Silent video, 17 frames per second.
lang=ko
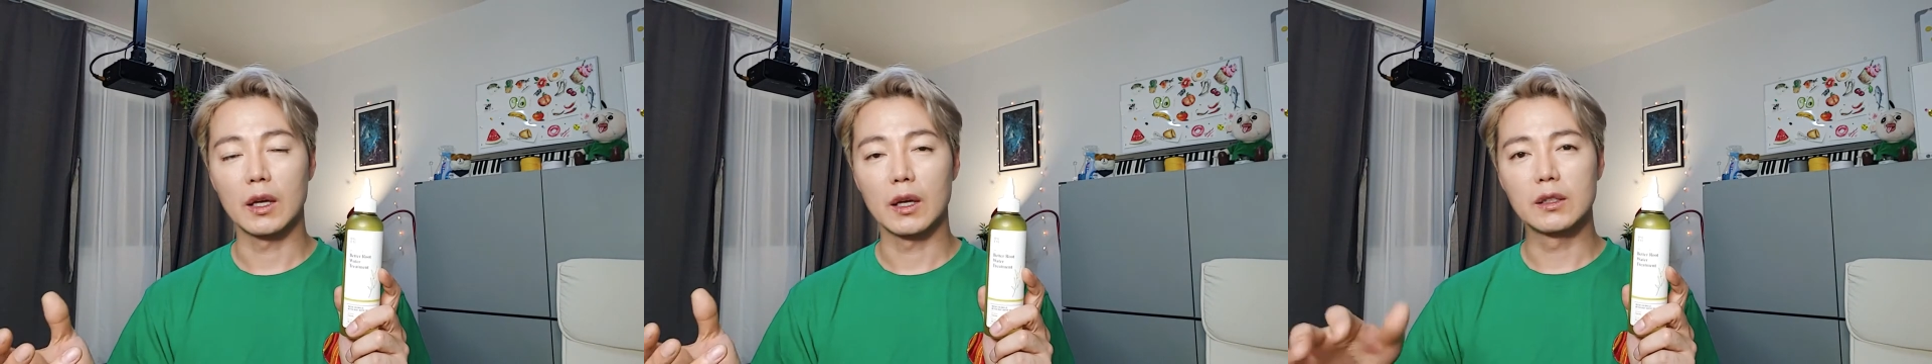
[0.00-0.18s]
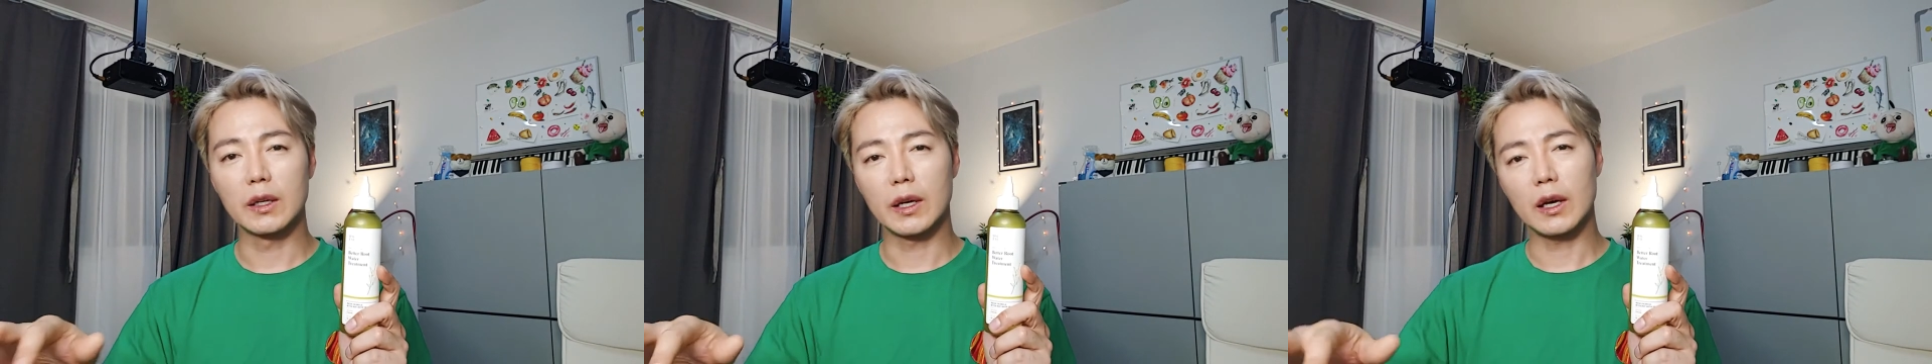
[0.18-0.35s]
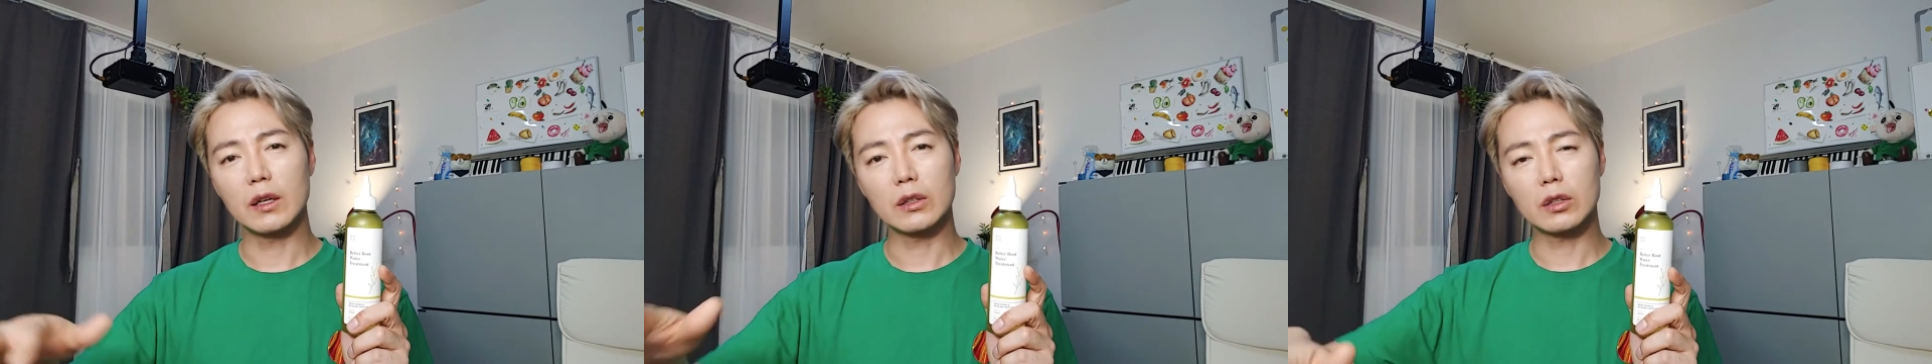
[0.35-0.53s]
그
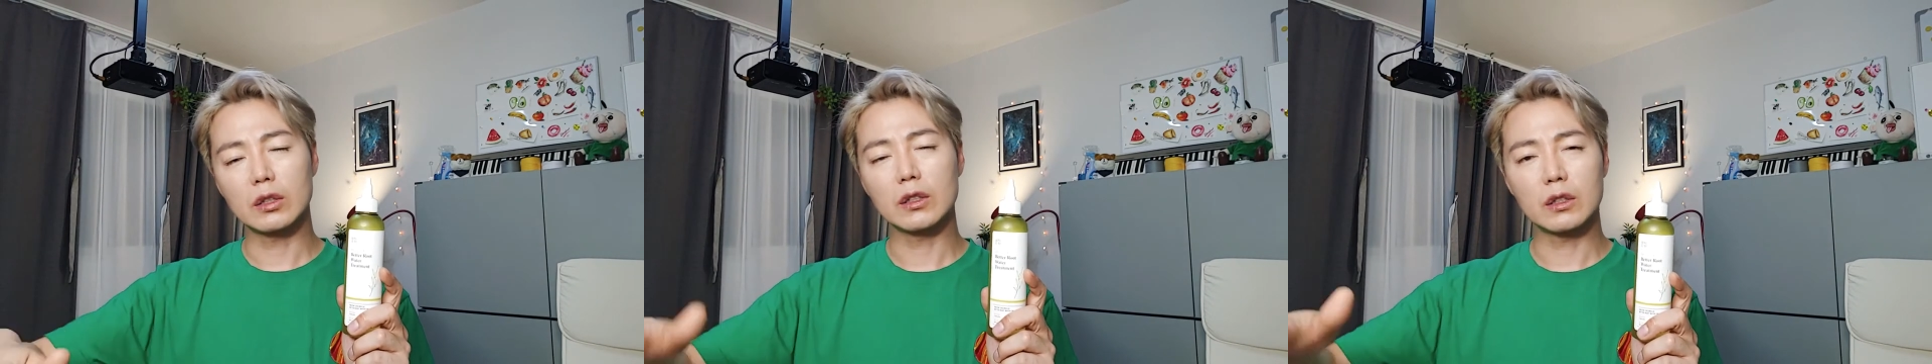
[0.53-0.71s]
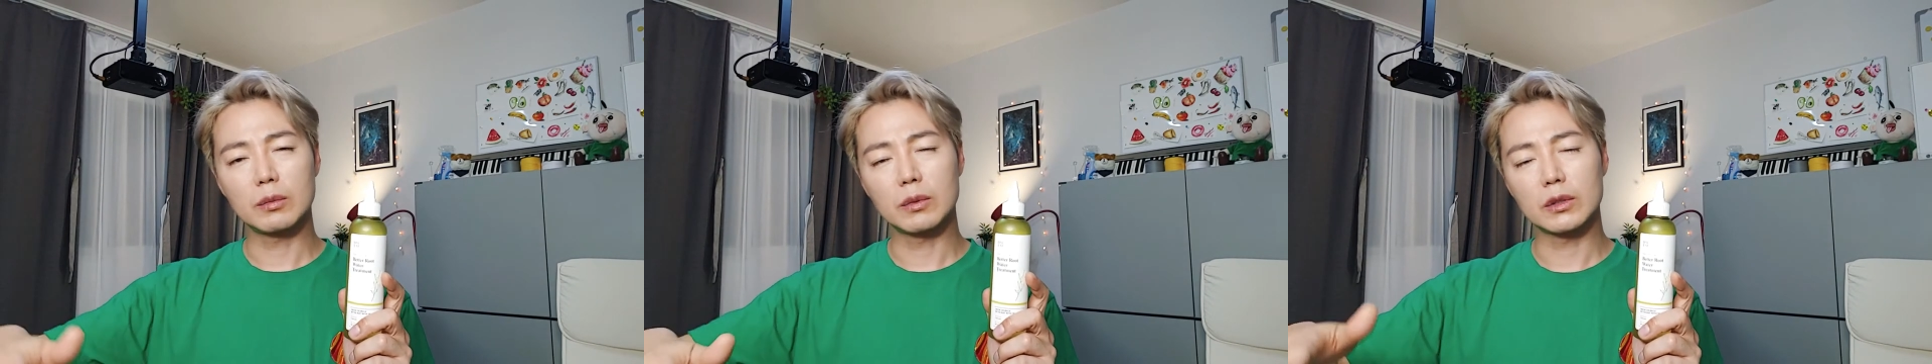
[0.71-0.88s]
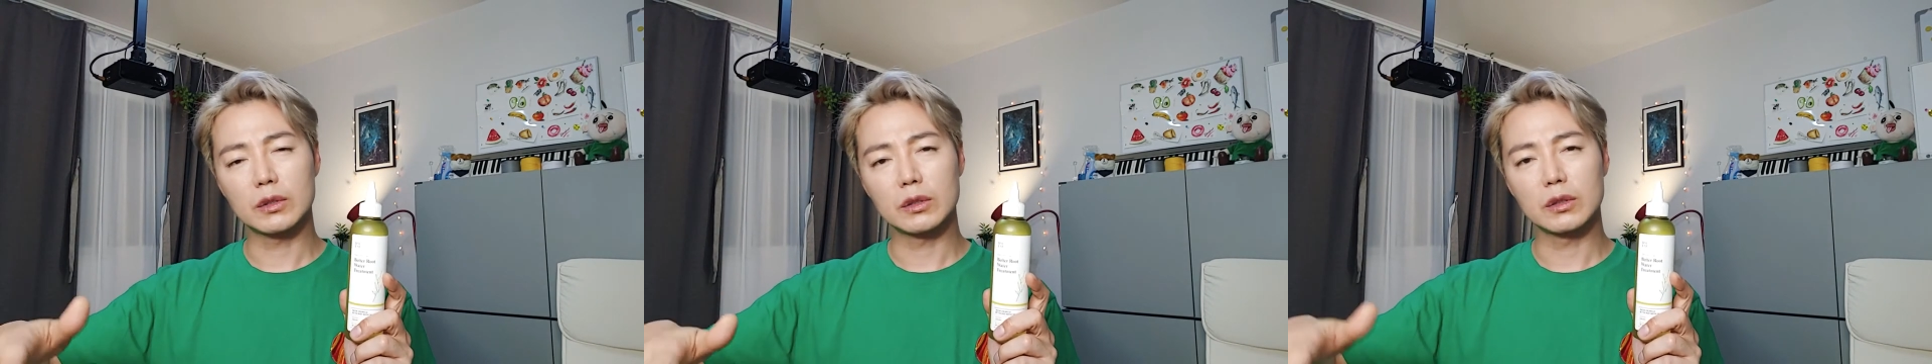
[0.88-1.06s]
헤어
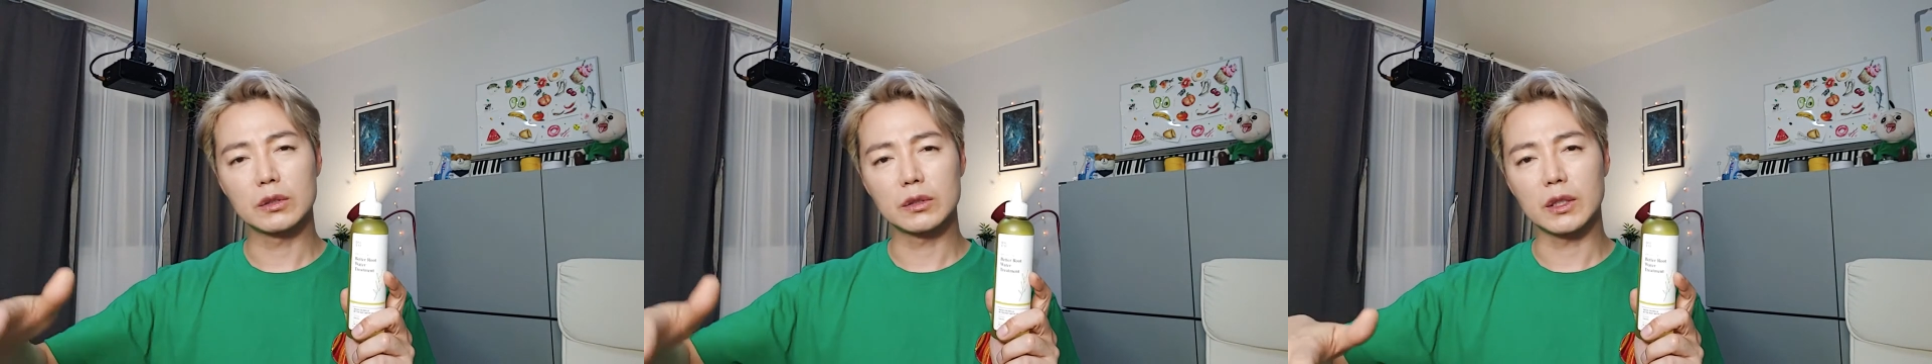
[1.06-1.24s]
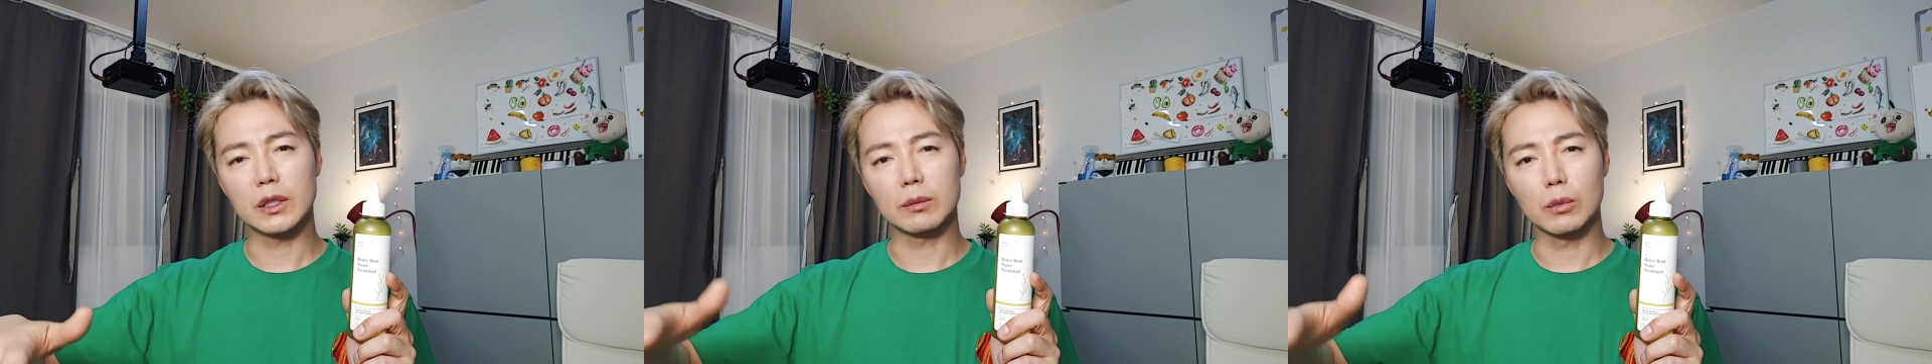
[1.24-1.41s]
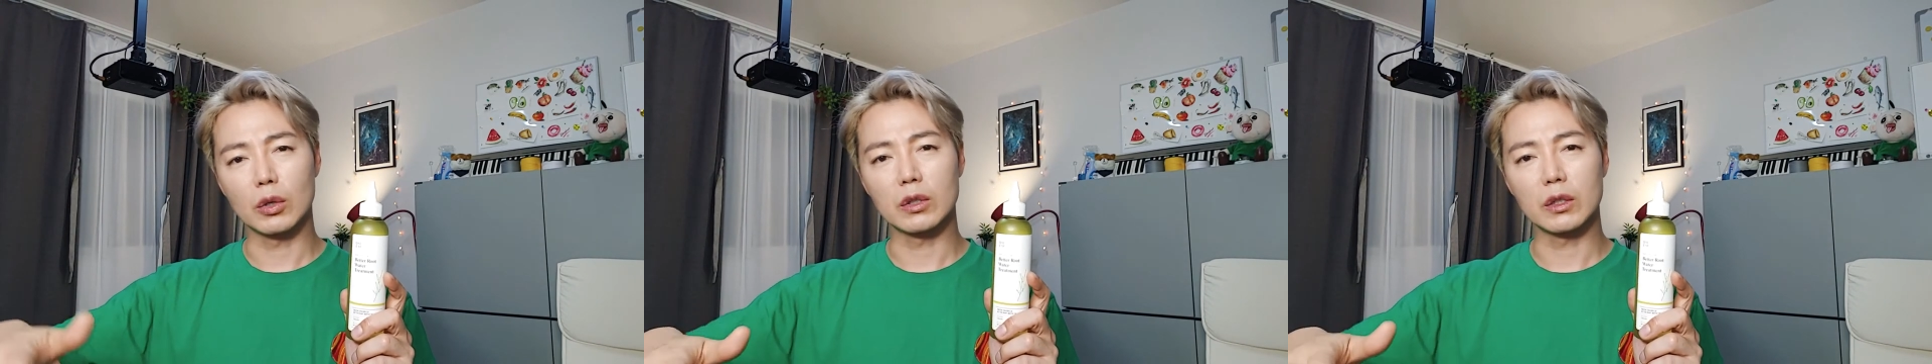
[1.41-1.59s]
트리트먼트
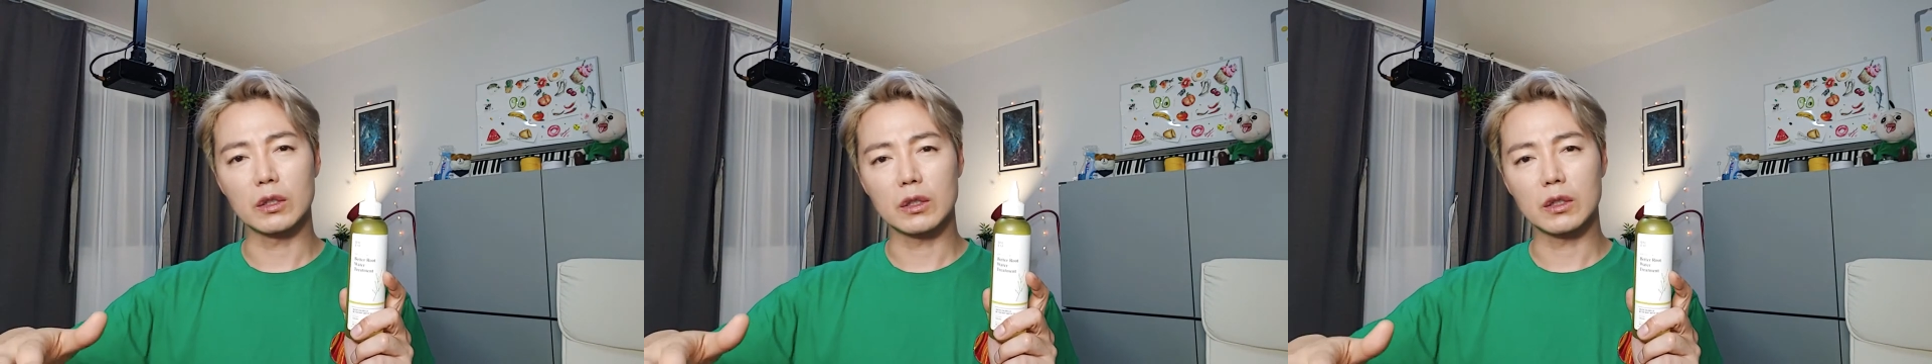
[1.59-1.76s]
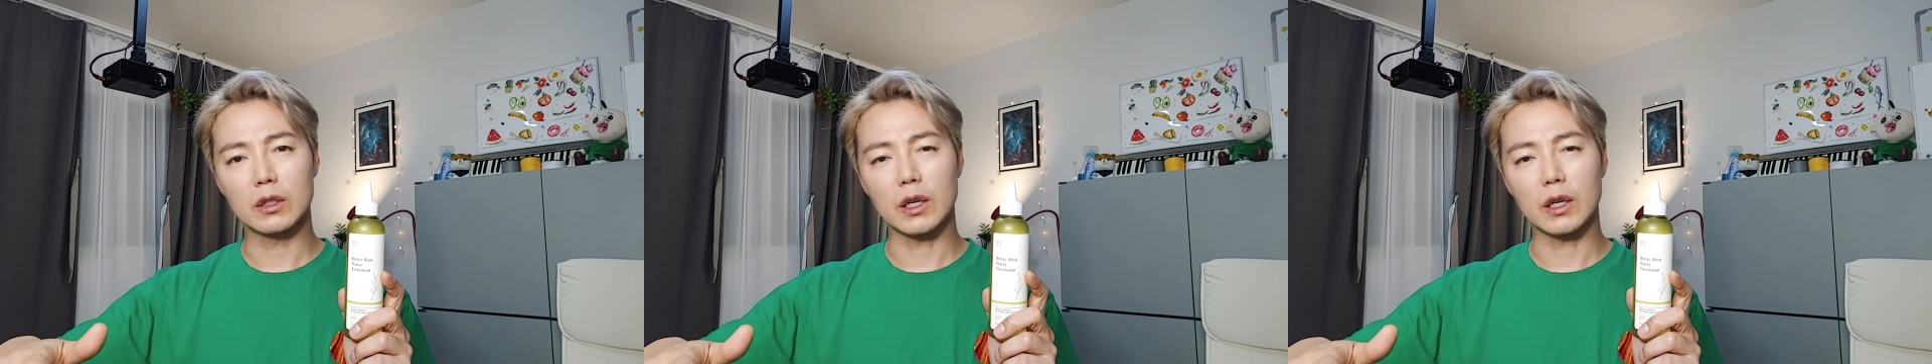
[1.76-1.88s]
그냥 머리